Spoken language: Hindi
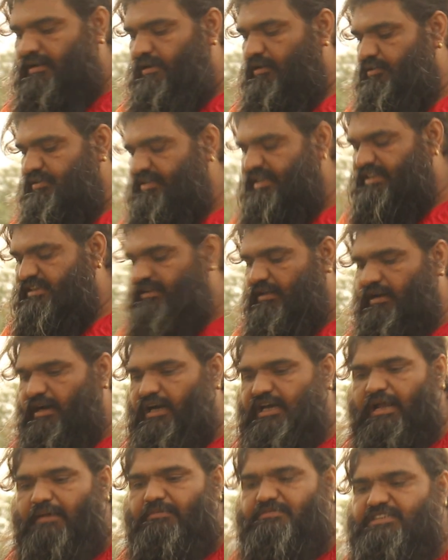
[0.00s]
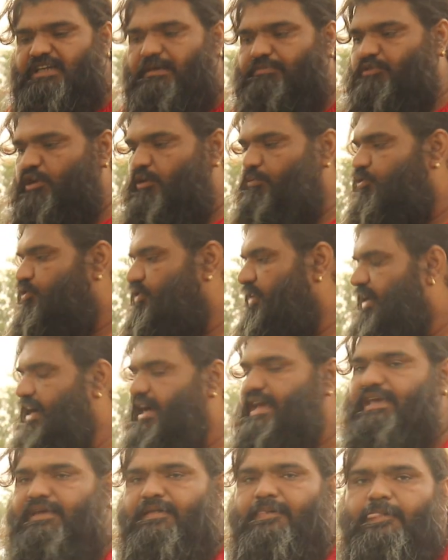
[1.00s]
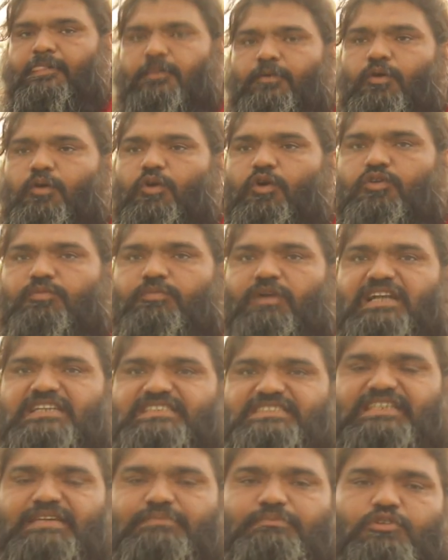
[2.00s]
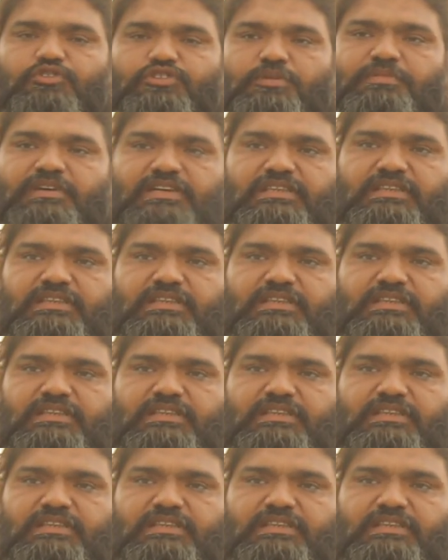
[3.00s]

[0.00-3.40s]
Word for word: और ये आराम से आप तरबूज लगाएं और बारिश के मौसम